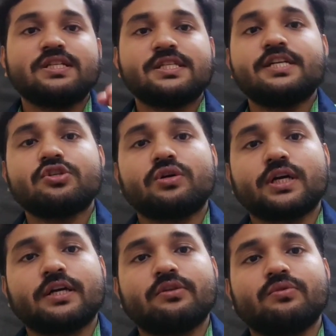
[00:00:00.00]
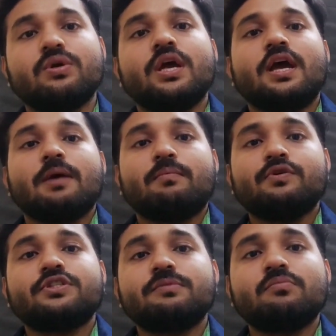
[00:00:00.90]
সিট সংখ্যা কিন্তু
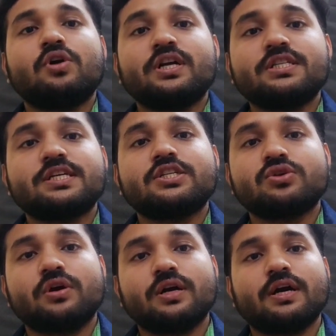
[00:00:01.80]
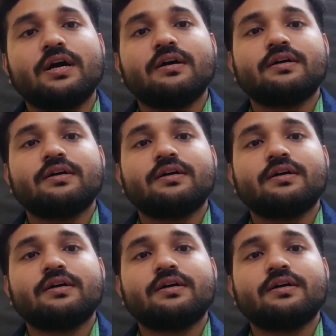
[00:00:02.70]
পশ্চিমবঙ্গের সিট সংখ্যা